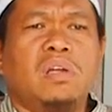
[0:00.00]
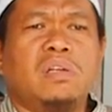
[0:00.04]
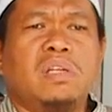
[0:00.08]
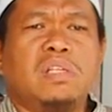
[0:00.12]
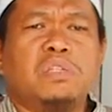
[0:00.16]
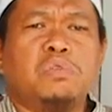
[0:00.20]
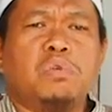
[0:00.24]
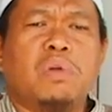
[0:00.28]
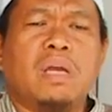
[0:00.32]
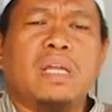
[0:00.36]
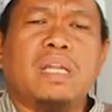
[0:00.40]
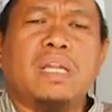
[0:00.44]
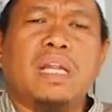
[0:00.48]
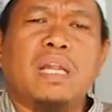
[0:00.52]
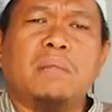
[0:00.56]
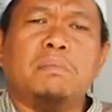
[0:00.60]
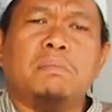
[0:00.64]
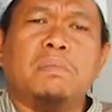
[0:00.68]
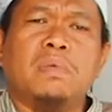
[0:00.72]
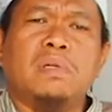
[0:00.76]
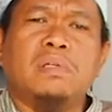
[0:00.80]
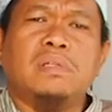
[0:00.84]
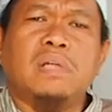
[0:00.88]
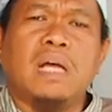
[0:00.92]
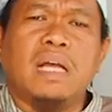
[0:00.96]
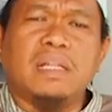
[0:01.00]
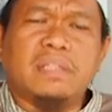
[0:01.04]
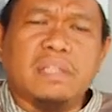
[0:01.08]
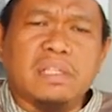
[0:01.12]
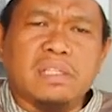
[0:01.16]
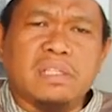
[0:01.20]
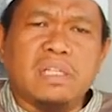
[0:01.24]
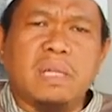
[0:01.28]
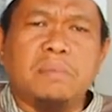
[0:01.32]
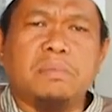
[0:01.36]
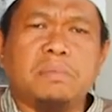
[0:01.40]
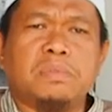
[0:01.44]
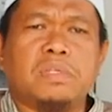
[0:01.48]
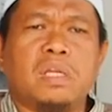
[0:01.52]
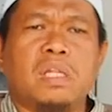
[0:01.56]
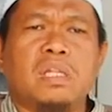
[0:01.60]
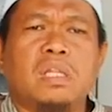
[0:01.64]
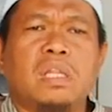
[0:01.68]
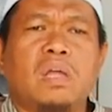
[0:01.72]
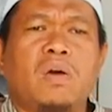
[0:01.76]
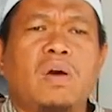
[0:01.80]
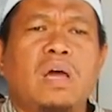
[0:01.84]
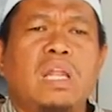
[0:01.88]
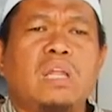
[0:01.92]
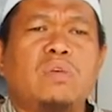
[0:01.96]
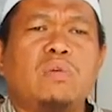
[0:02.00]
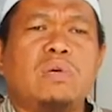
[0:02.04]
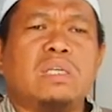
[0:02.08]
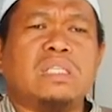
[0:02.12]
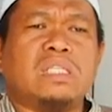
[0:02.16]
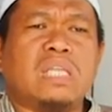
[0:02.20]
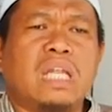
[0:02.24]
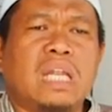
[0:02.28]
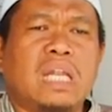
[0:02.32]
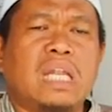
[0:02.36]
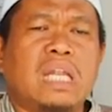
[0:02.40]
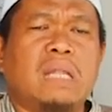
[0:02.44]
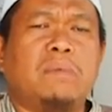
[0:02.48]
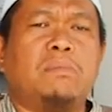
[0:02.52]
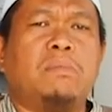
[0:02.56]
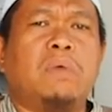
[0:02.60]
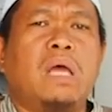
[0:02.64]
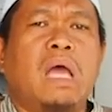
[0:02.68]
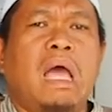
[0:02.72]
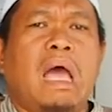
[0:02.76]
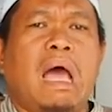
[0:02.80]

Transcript: Dan juga dalam hadis Nabi Shallallahu Alaihi Wasallam,